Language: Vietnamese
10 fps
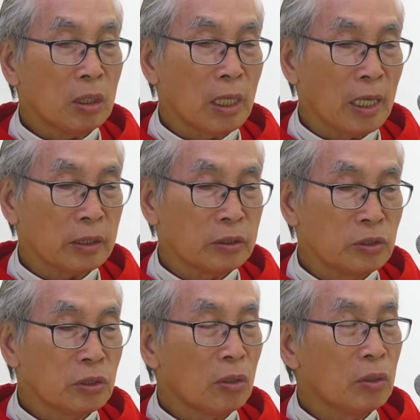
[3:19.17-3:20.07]
còn là
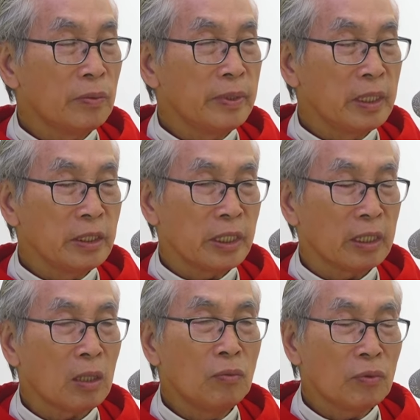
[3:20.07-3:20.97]
tự do đối với những gì
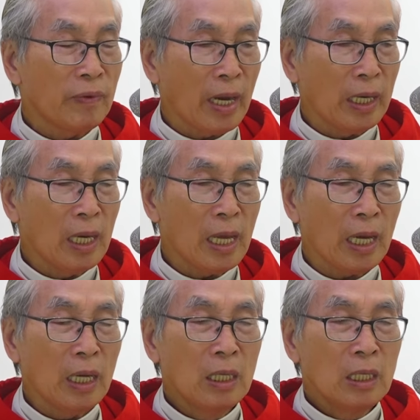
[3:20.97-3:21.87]
không phải
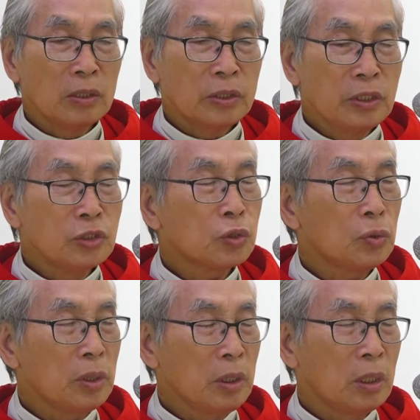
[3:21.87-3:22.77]
là thiên
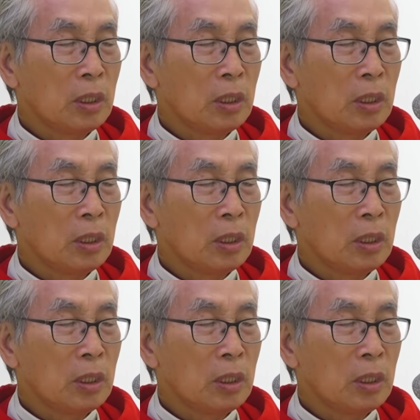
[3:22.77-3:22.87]
chúa